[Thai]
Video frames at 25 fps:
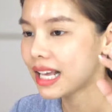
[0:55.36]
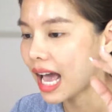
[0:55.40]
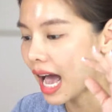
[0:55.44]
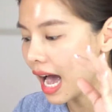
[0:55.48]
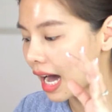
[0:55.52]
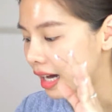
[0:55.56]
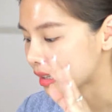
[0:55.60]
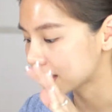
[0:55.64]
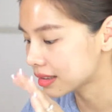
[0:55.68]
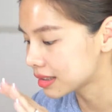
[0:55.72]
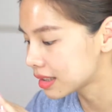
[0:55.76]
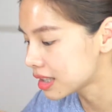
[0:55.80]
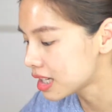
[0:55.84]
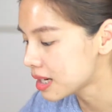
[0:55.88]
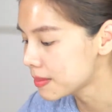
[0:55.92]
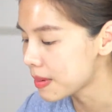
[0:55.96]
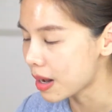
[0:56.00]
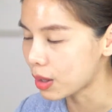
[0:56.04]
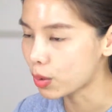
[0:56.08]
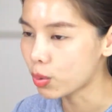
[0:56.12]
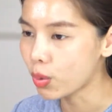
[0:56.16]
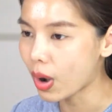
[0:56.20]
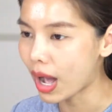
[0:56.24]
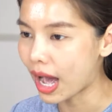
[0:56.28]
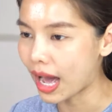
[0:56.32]
อยากซื้อ
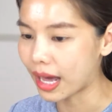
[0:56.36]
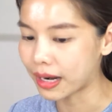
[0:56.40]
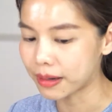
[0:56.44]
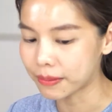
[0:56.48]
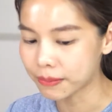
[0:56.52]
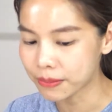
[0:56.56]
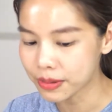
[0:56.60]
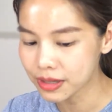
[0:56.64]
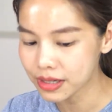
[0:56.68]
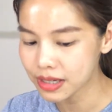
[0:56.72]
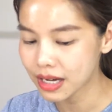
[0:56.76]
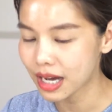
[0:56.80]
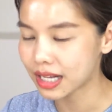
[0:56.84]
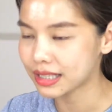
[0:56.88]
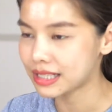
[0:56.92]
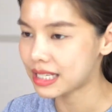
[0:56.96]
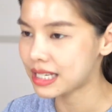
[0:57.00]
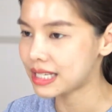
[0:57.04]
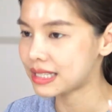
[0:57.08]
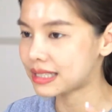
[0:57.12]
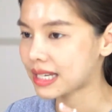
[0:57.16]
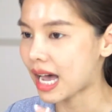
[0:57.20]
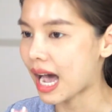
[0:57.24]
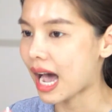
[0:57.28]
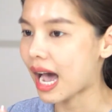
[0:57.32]
มาทุกอันเพื่อ
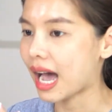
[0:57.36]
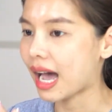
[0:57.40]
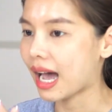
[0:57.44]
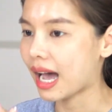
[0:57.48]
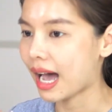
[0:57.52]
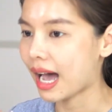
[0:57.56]
ที่จะ